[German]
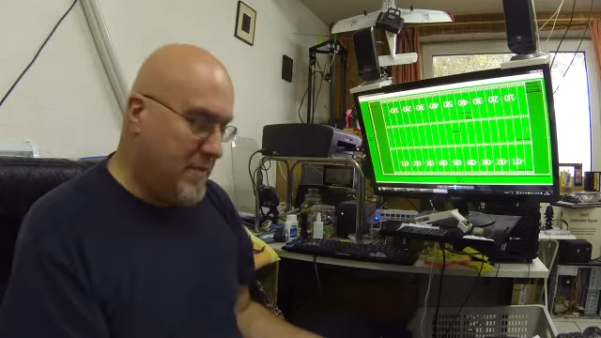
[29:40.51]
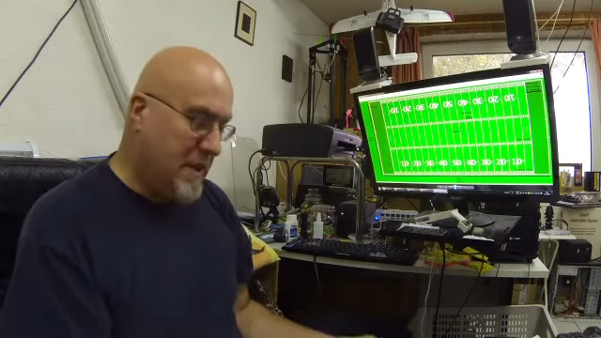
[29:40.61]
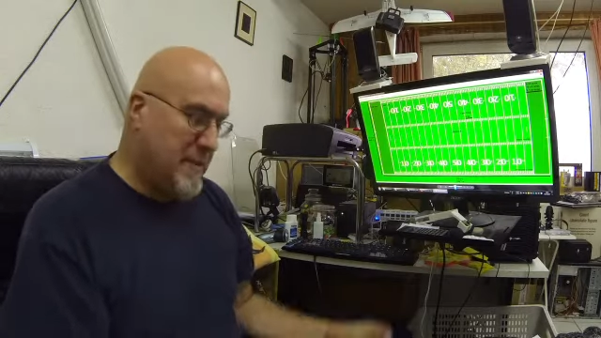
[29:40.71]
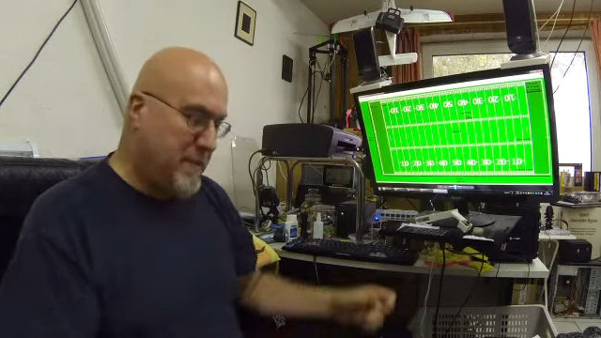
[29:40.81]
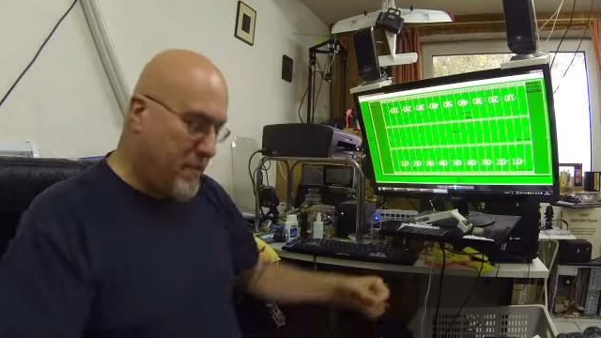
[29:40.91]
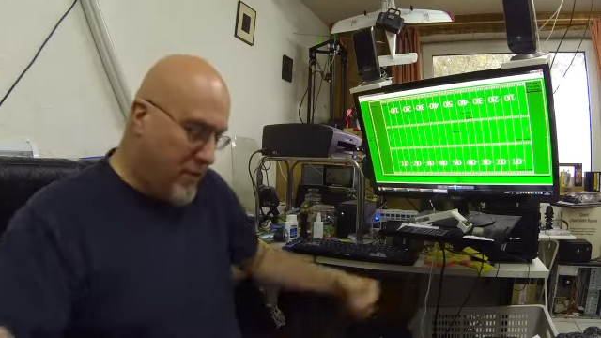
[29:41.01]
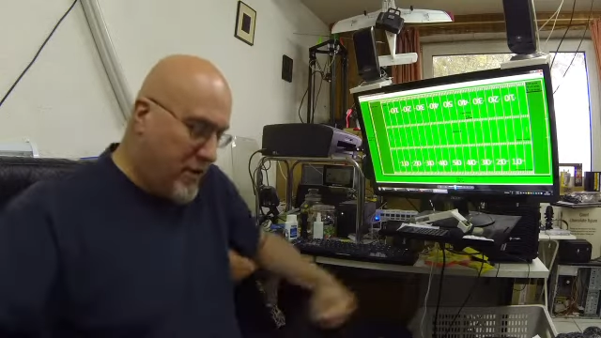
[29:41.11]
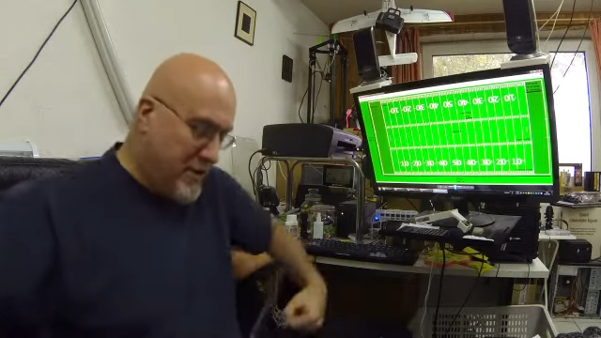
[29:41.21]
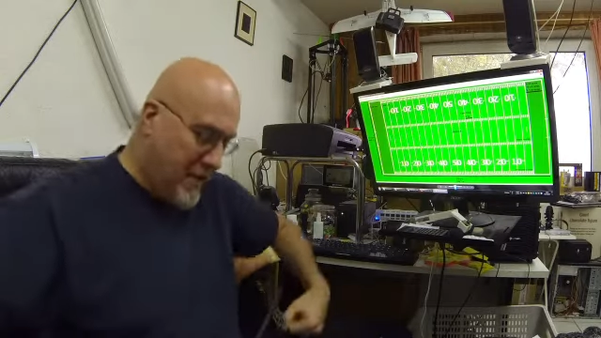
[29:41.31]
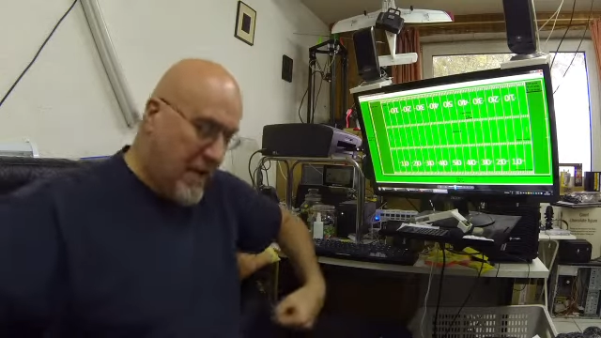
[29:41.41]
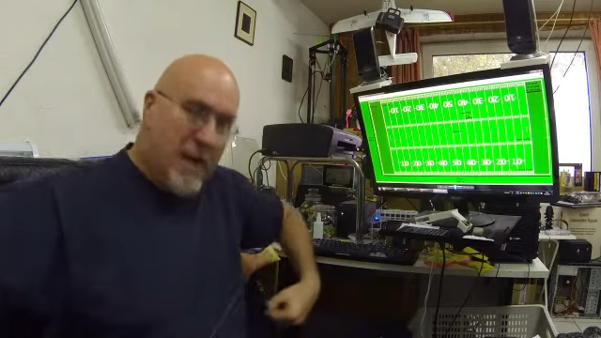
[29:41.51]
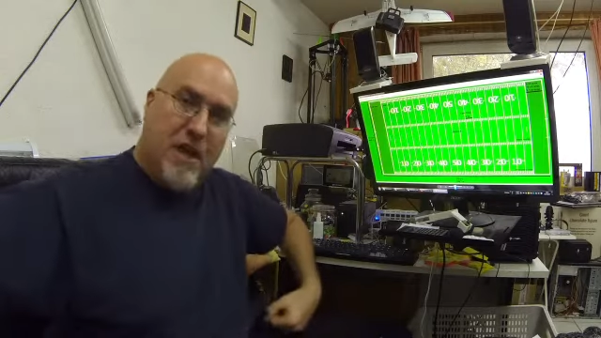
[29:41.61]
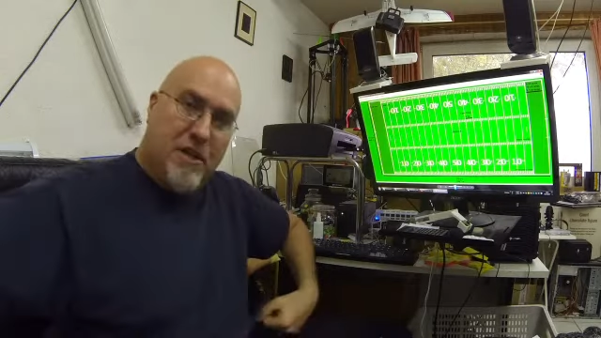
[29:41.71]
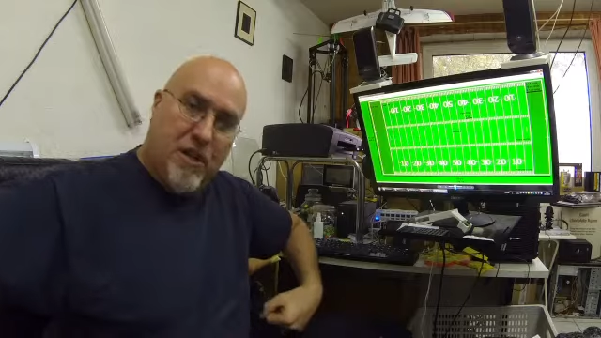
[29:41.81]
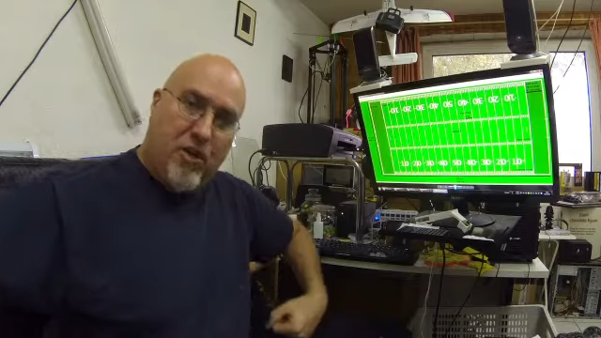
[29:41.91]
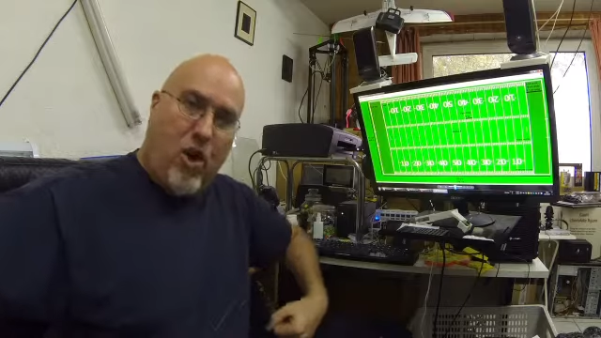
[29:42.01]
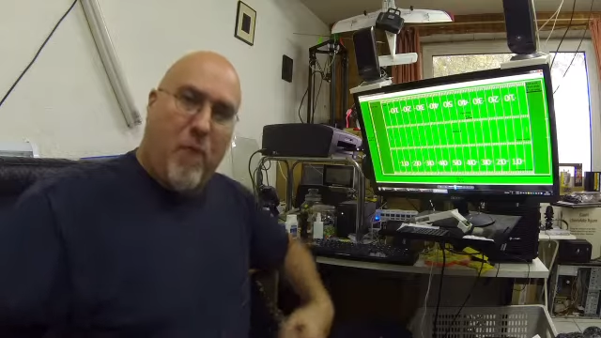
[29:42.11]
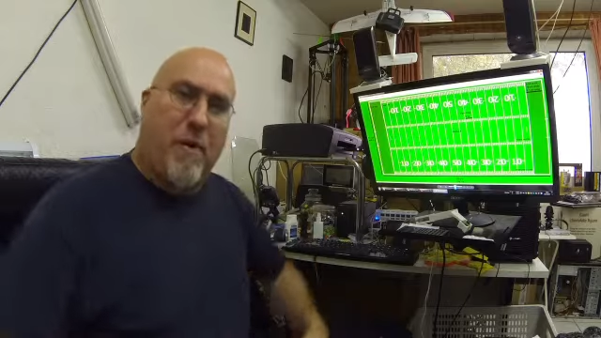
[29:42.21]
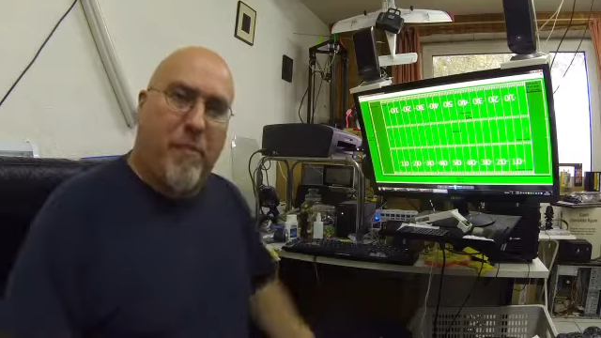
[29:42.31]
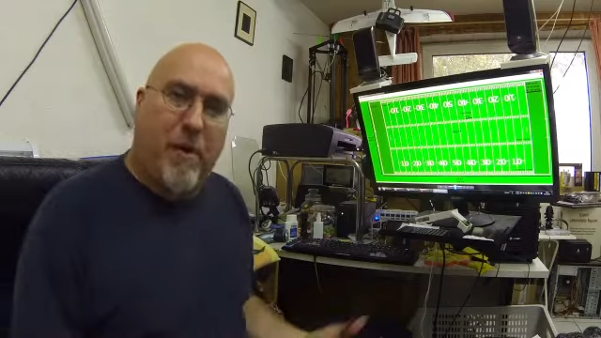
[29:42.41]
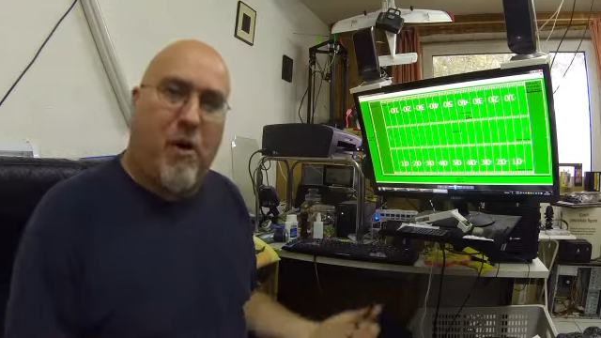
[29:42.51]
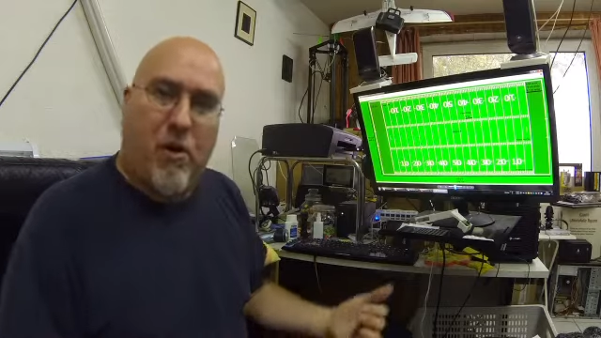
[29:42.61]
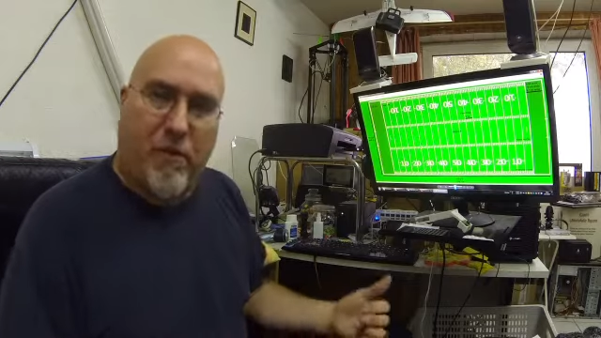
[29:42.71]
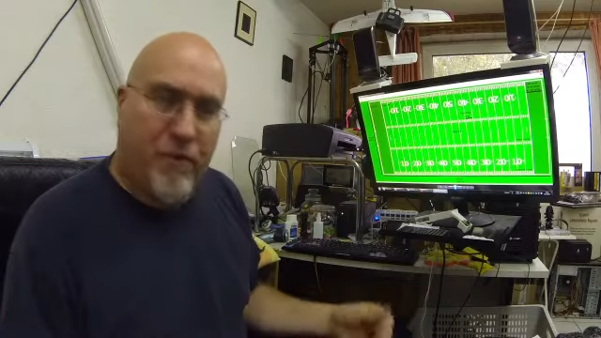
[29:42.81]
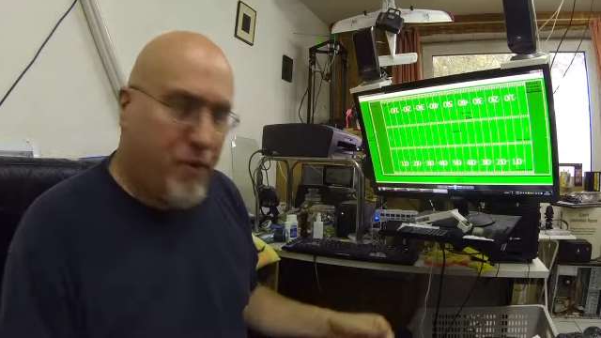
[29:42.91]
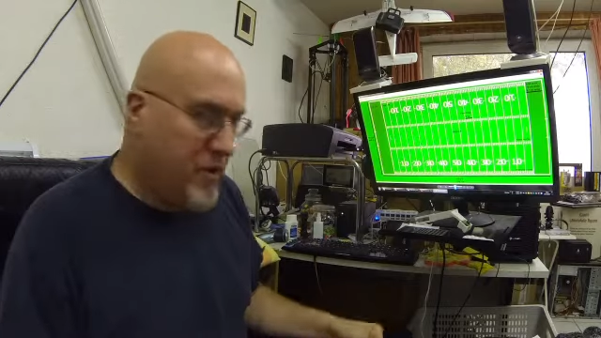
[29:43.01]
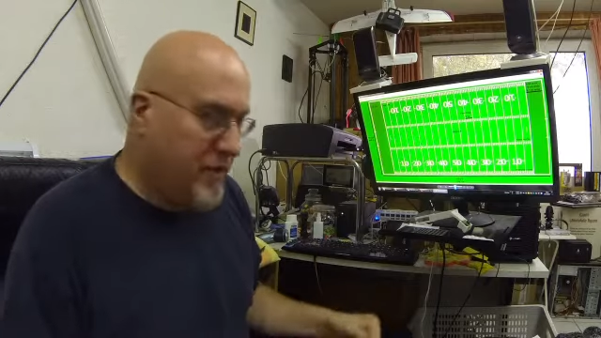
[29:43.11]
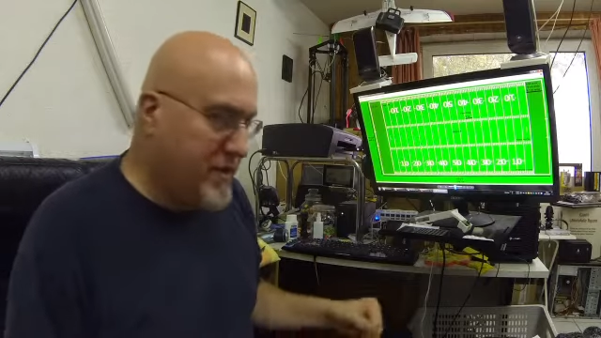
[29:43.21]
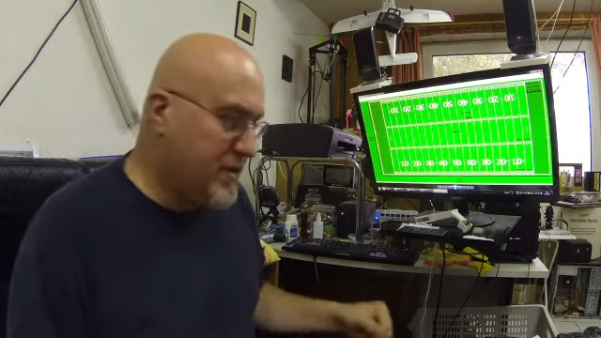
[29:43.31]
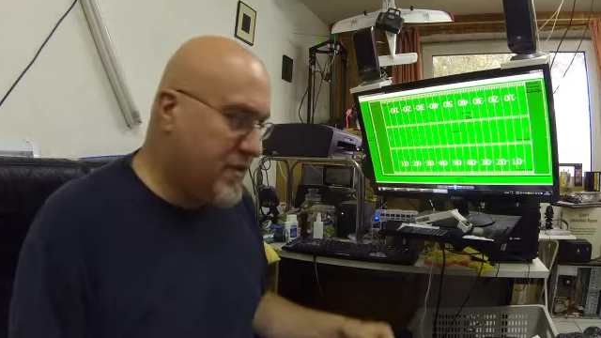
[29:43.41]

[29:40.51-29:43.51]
Ich habe zwar durchaus den, den Körperbau für irgendwie so,